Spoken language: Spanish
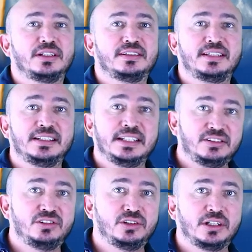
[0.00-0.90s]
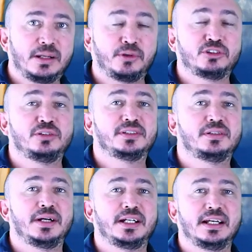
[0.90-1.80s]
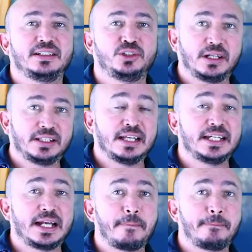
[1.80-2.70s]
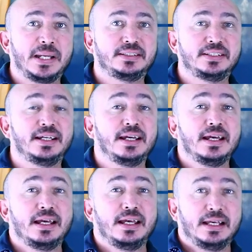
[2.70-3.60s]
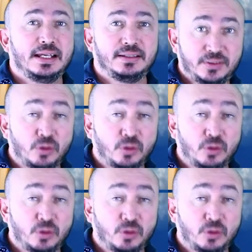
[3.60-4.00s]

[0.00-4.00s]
este inicio de la próxima semana en Yucatán y Campeche, es,